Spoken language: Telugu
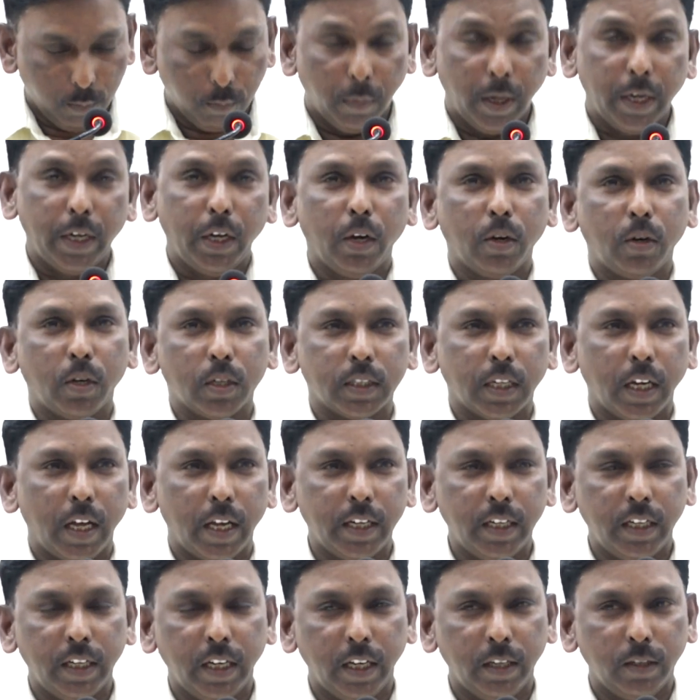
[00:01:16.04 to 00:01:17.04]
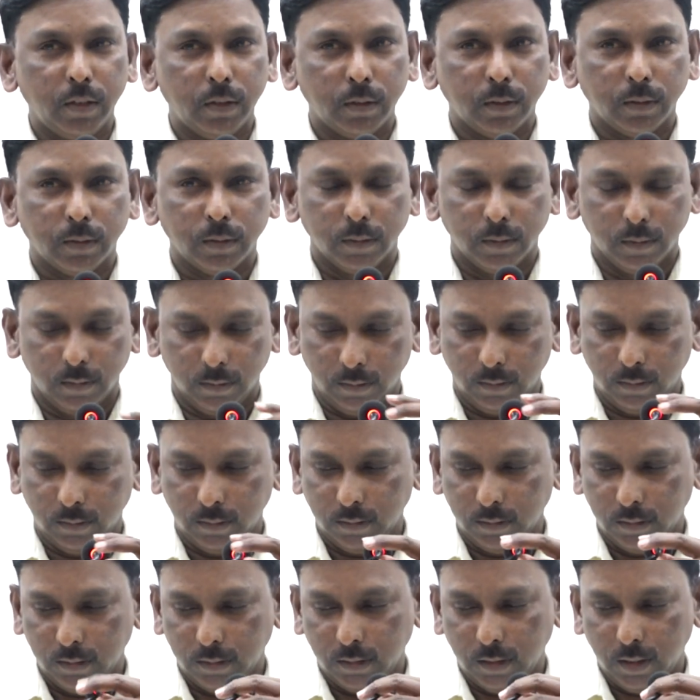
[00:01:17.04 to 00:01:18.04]
మరి ఒకసారి నేను
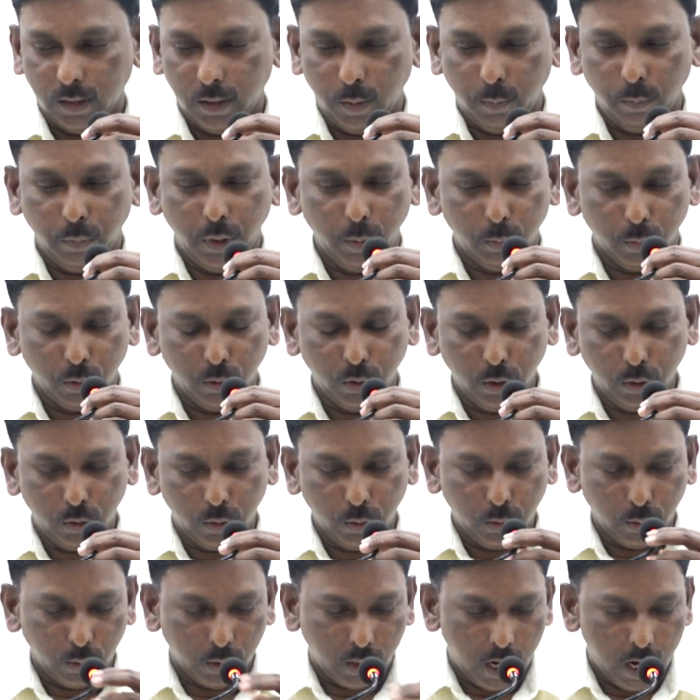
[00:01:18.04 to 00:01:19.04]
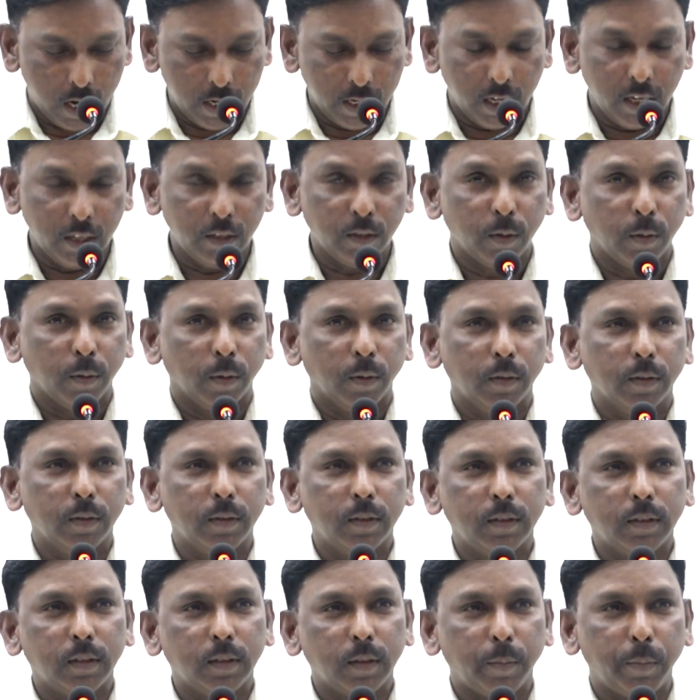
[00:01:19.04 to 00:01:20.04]
మీ ముందుకు కానాను
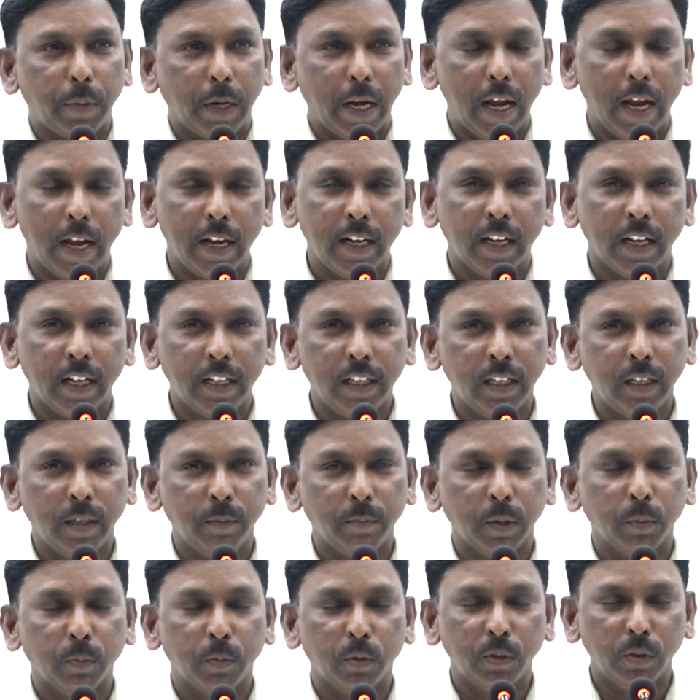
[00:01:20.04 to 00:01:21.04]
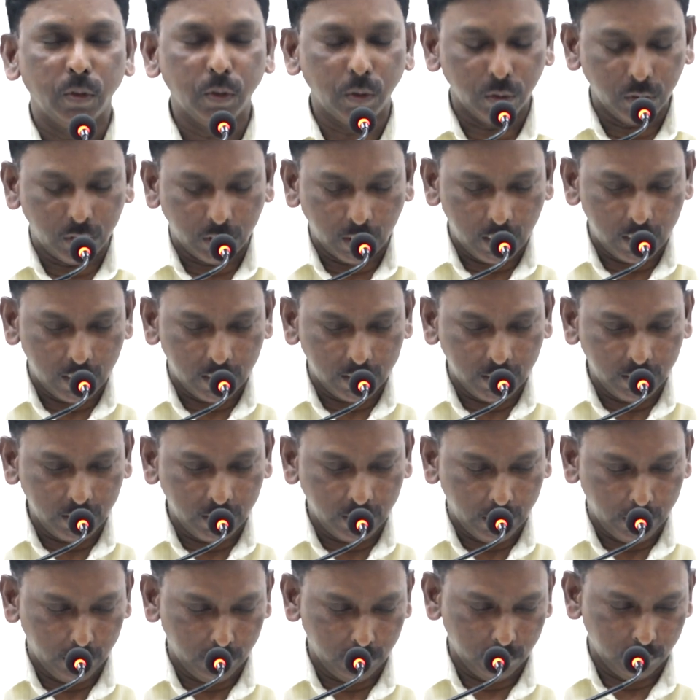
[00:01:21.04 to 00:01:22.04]
ప్రయాణాన్ని మీ ముందు ఉంచాలని
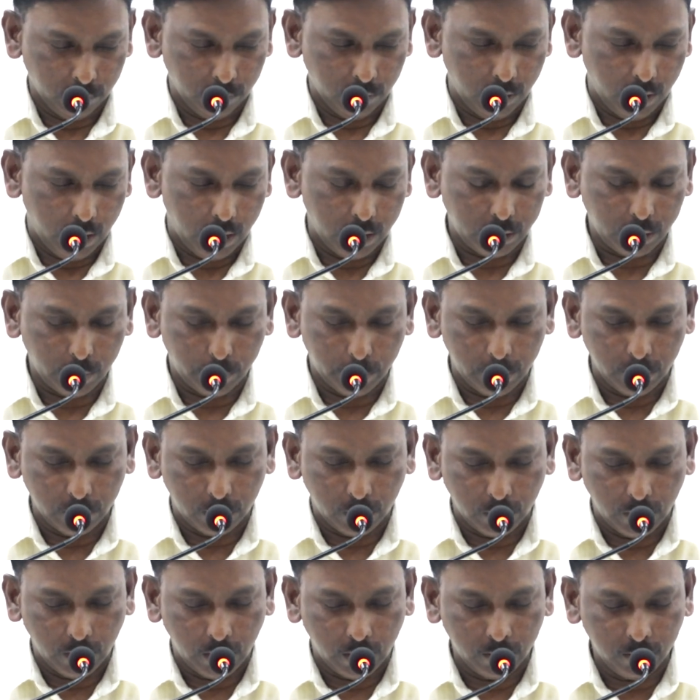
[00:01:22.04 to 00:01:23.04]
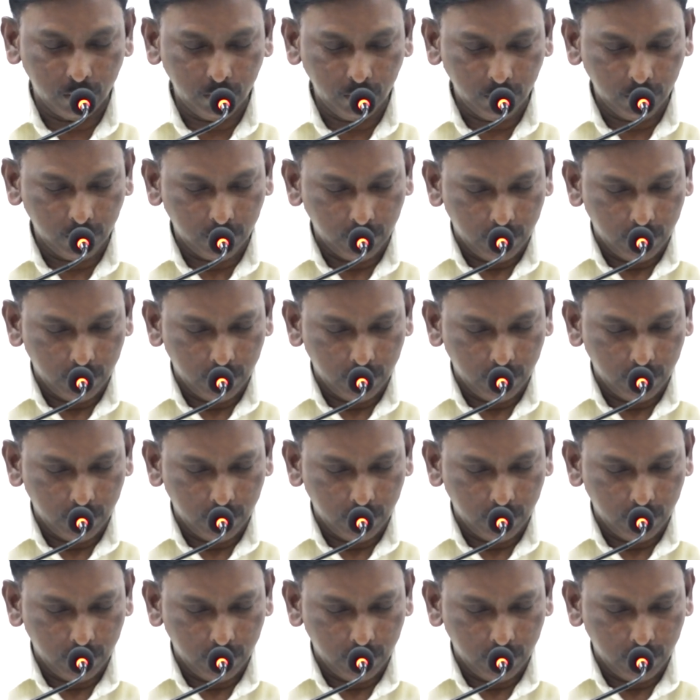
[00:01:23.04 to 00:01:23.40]
నేను ఆశపడుచున్నాను